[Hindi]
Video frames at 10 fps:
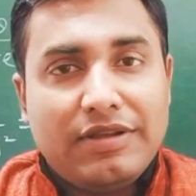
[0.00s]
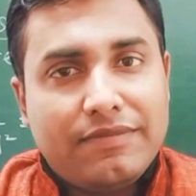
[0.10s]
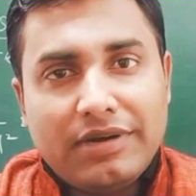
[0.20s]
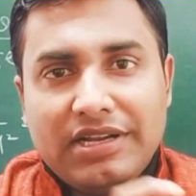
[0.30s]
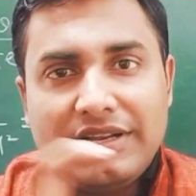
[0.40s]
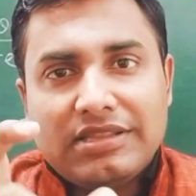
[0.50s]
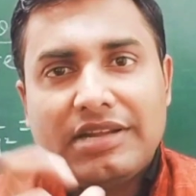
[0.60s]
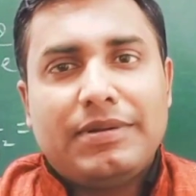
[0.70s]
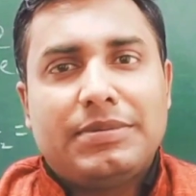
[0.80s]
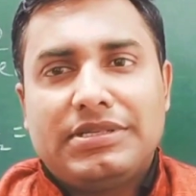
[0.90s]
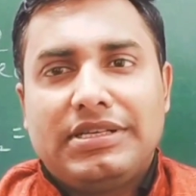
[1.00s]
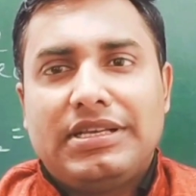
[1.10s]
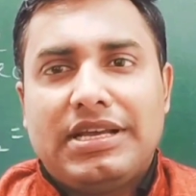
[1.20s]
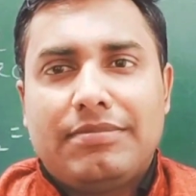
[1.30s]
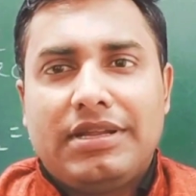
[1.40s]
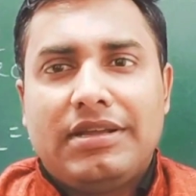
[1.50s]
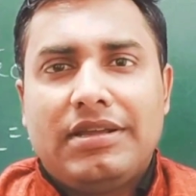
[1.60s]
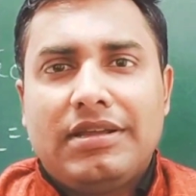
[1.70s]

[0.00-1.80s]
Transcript: या कि फोर्टी डेज है प्रिपरेशन किया आपने